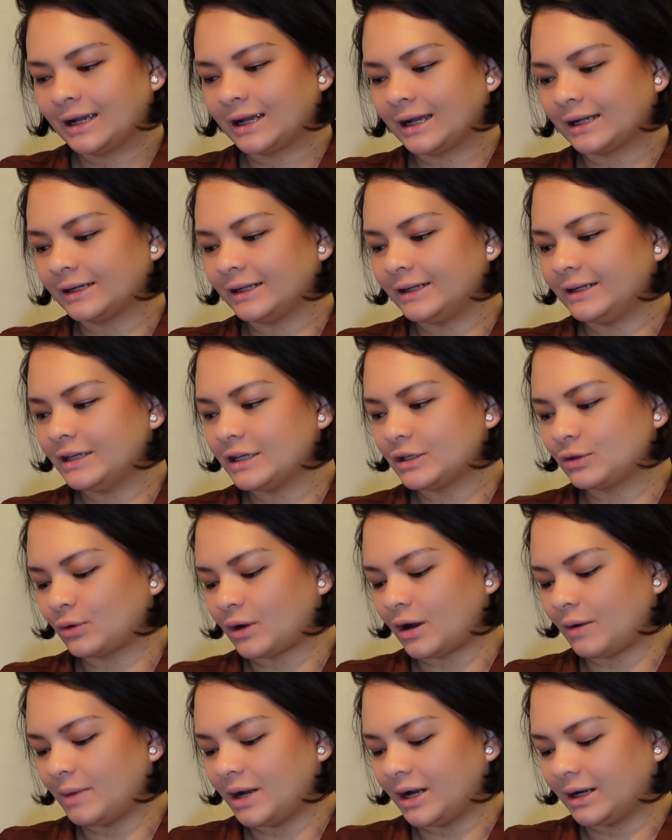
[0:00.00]
karena dia
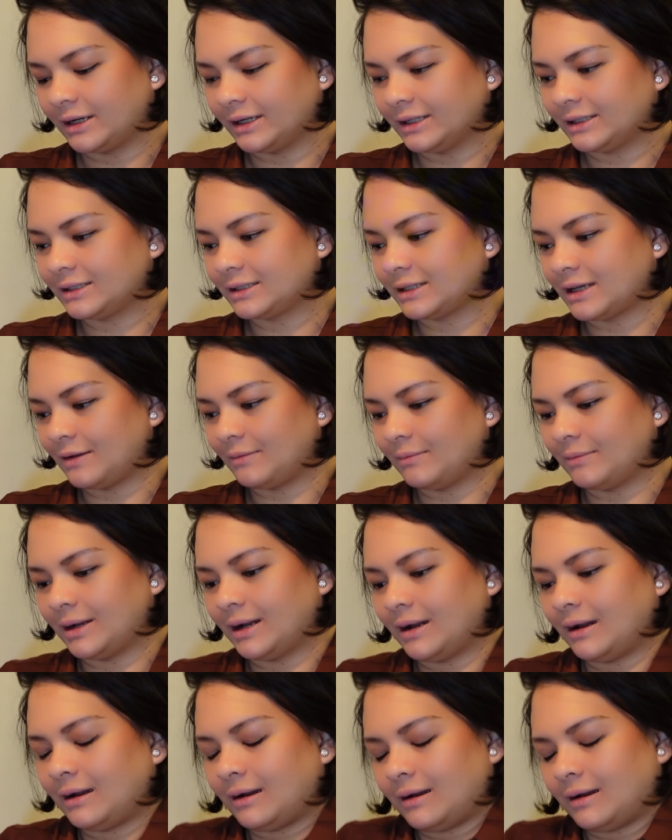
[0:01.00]
suka banget sama